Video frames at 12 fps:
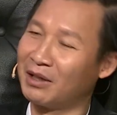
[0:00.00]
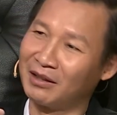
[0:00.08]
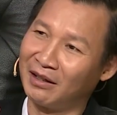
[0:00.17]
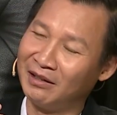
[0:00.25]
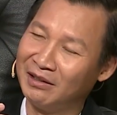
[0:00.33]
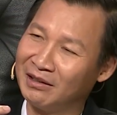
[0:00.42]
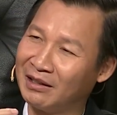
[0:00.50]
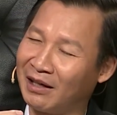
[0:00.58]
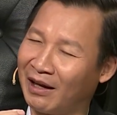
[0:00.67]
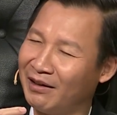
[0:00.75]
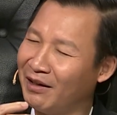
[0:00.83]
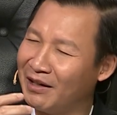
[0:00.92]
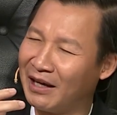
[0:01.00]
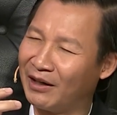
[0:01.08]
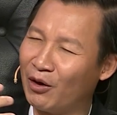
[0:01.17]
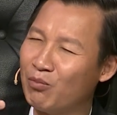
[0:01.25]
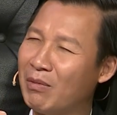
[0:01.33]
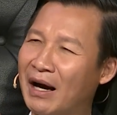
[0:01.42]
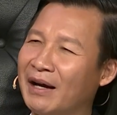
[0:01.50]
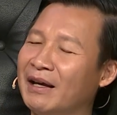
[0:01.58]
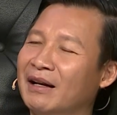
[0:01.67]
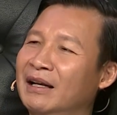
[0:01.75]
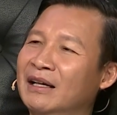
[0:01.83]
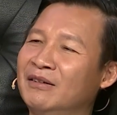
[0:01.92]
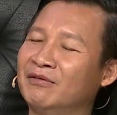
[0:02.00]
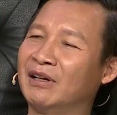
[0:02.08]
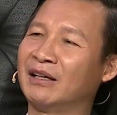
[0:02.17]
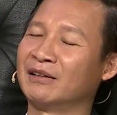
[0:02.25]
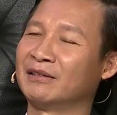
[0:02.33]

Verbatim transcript: ta thấy cả những hình ảnh ông bà hiện lên và